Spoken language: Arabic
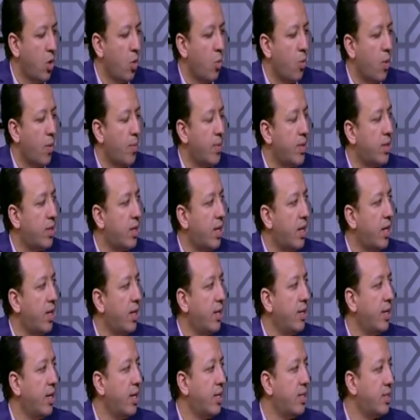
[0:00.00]
وبالتالي
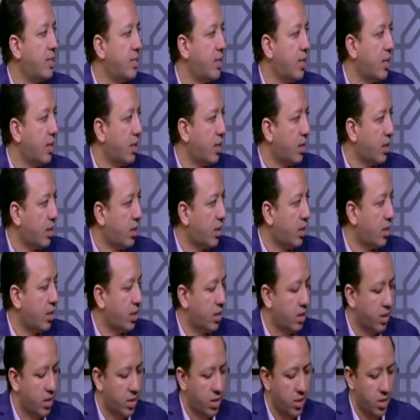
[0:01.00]
احنا لسه
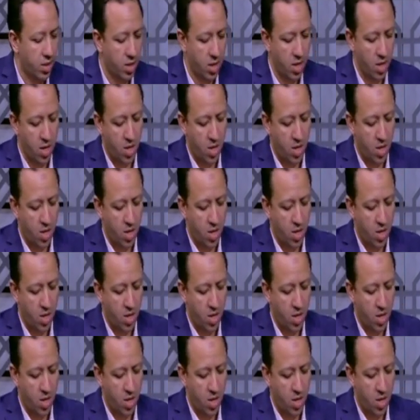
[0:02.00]
آه،